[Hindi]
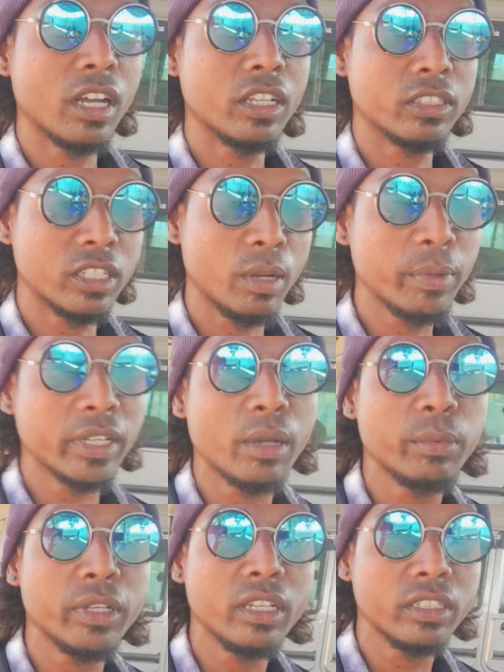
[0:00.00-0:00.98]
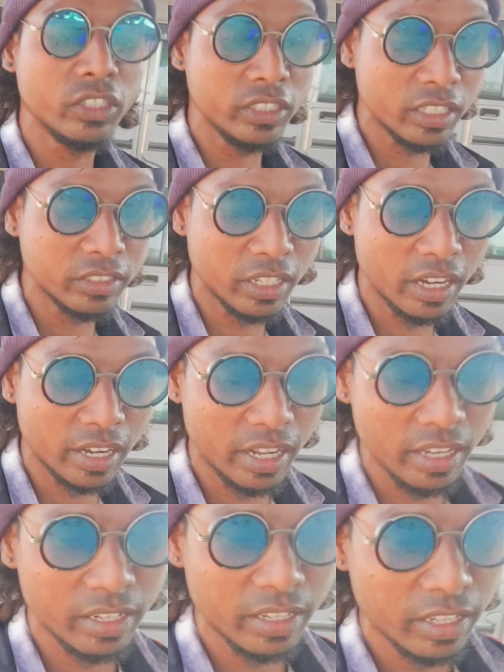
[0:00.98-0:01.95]
हाँ सल्फी का भी सीजन चल रहा
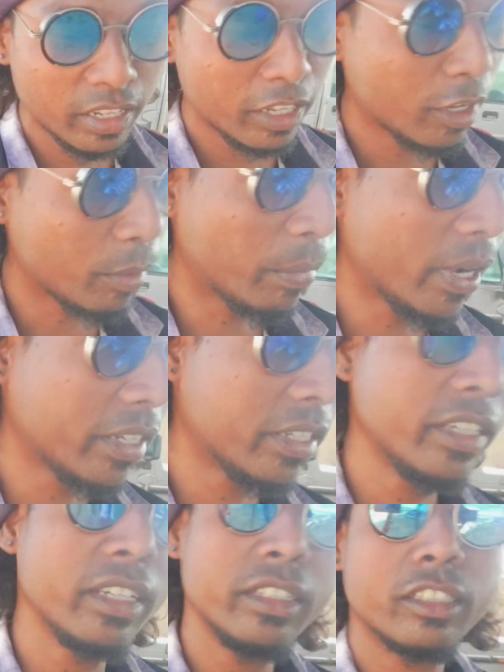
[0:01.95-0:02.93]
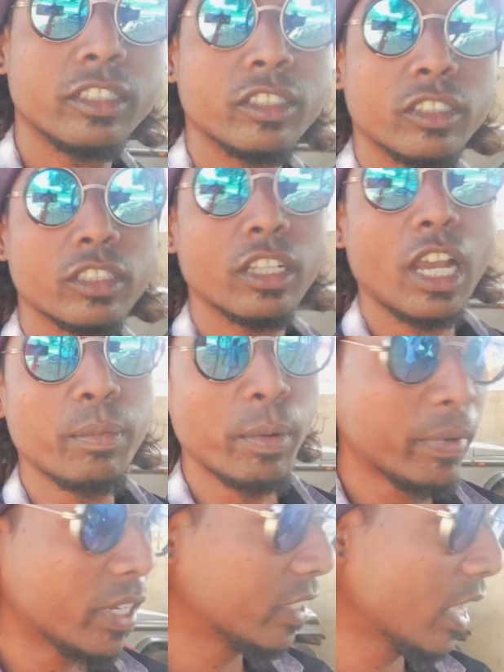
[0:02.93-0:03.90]
है बाकी आप
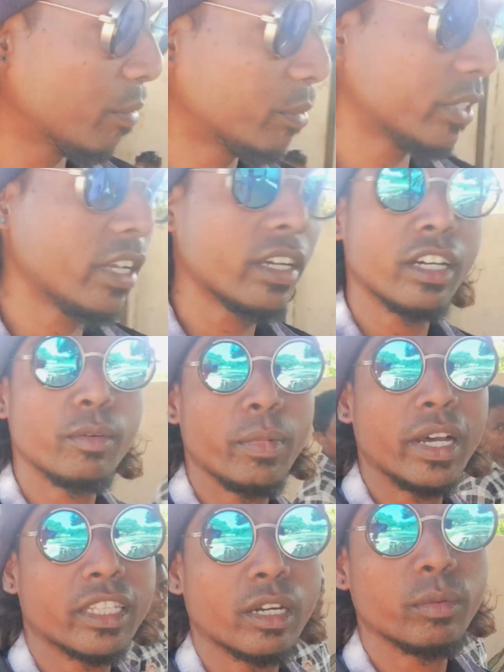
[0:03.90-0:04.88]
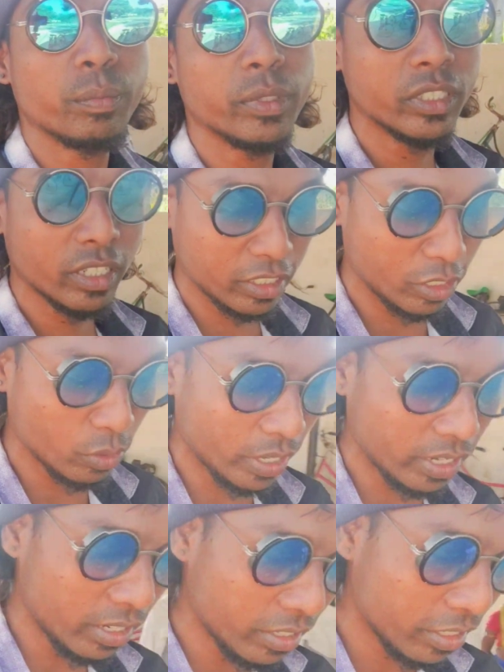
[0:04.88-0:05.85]
अपने हिसाब से कम मात्रा में पी सकते हो
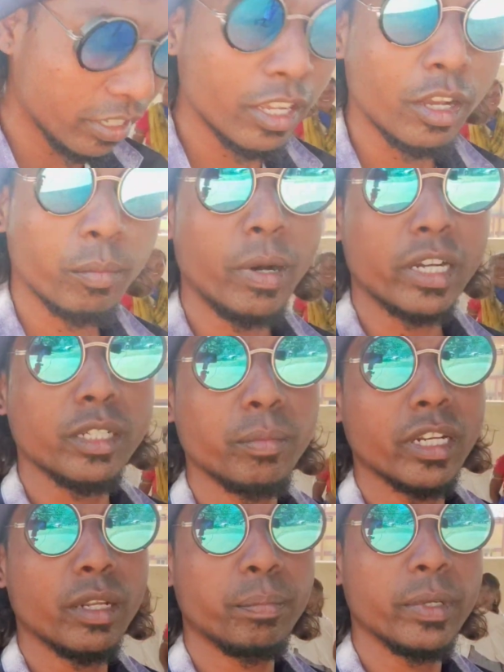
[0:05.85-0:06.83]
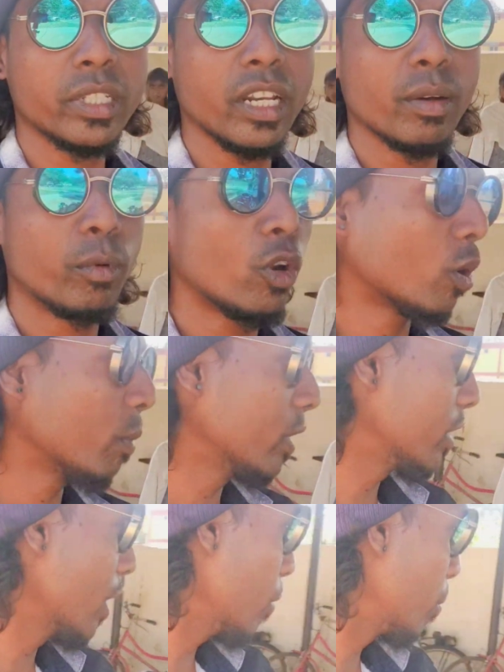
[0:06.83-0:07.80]
है ना बाकी मैंने पिछले ब्लॉग
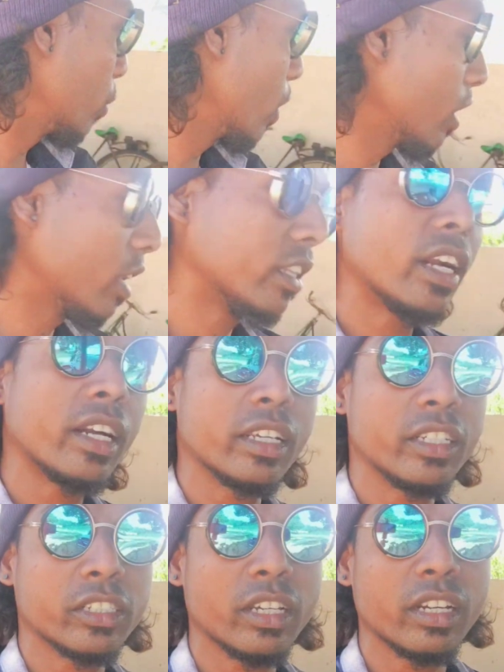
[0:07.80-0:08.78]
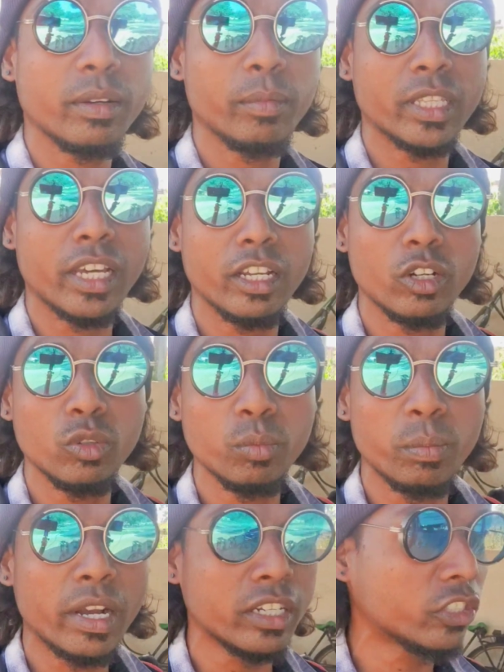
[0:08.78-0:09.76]
में दिखा पूरा लंदा टेस्ट करके बताया हूँ
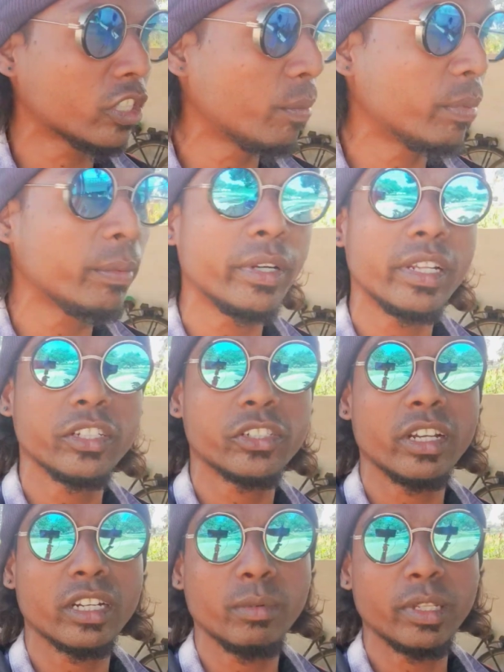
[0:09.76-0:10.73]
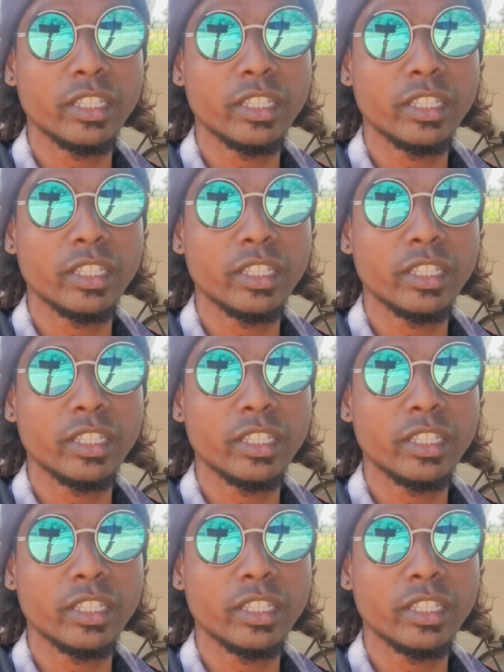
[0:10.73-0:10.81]
बाकी सल्फी भी टेस्ट करके